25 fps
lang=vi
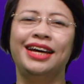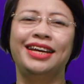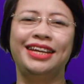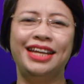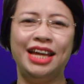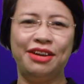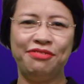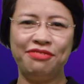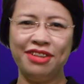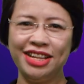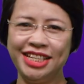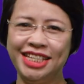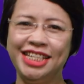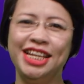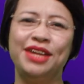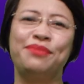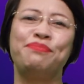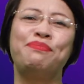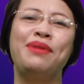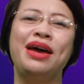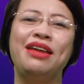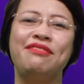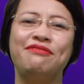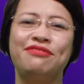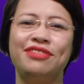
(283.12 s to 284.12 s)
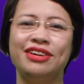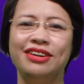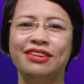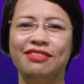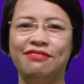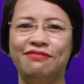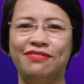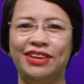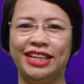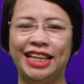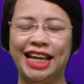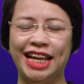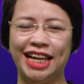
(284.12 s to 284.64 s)
Để phát triển bền vững
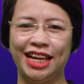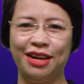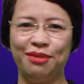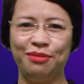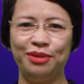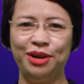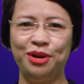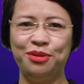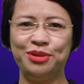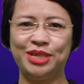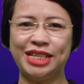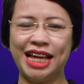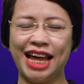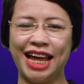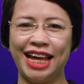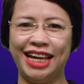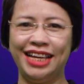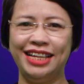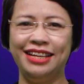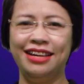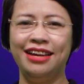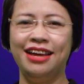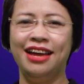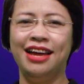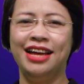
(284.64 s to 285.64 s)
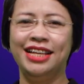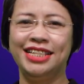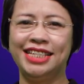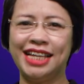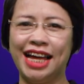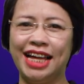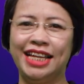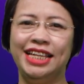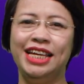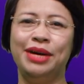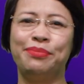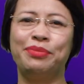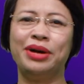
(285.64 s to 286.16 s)
và thành công lâu dài,
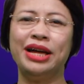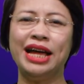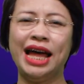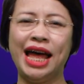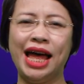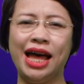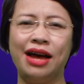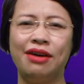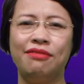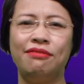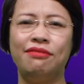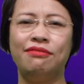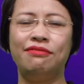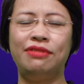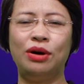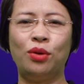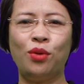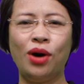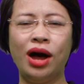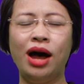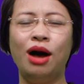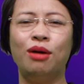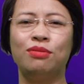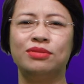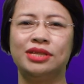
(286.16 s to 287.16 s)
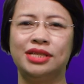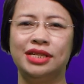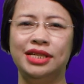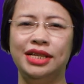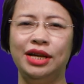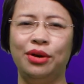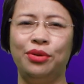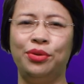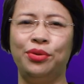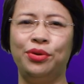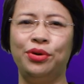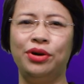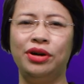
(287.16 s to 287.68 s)
trải nghiệm khách hàng và khoa học dữ
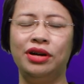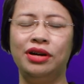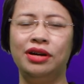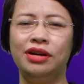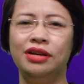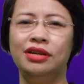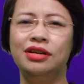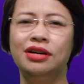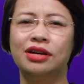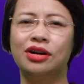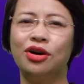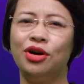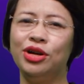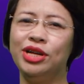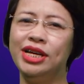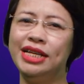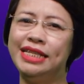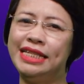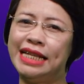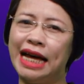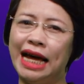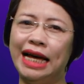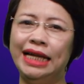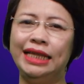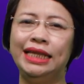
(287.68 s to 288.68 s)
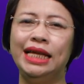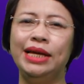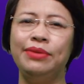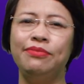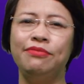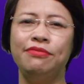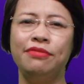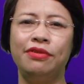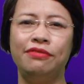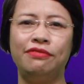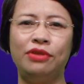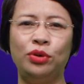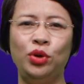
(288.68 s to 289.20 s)
liệu được coi như trái
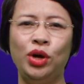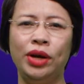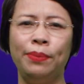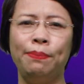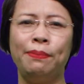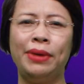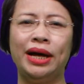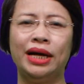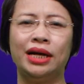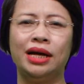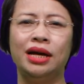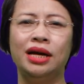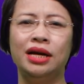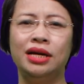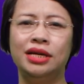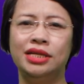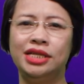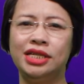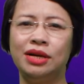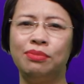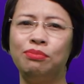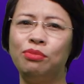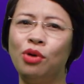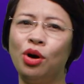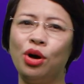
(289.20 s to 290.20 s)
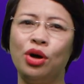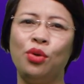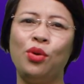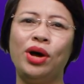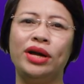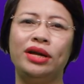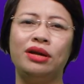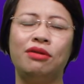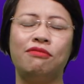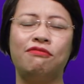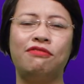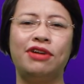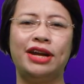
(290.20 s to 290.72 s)
tim và huyết mạch trong mọi
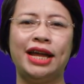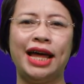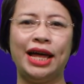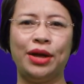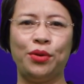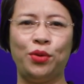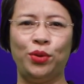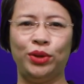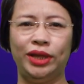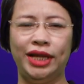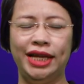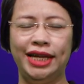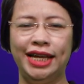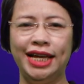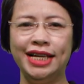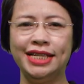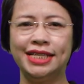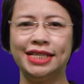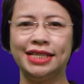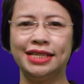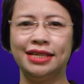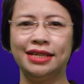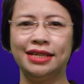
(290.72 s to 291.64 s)
hoạt động vận hành của TNEX.